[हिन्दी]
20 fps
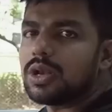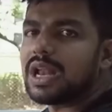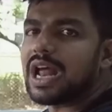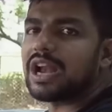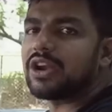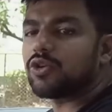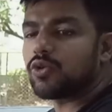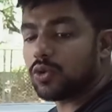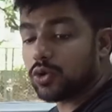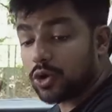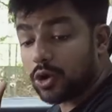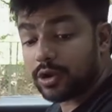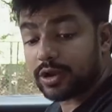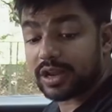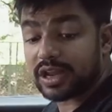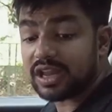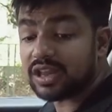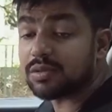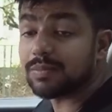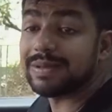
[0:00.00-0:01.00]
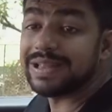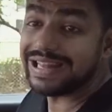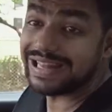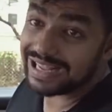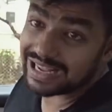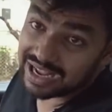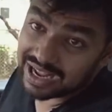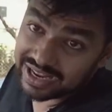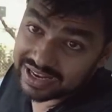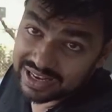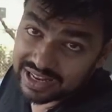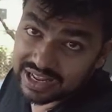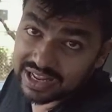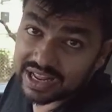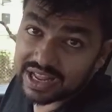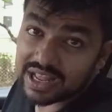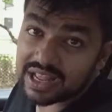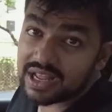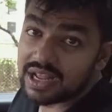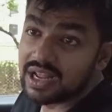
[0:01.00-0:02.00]
लैंड रोवर और इसमें दिखाई
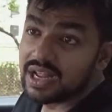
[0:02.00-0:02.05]
देंगे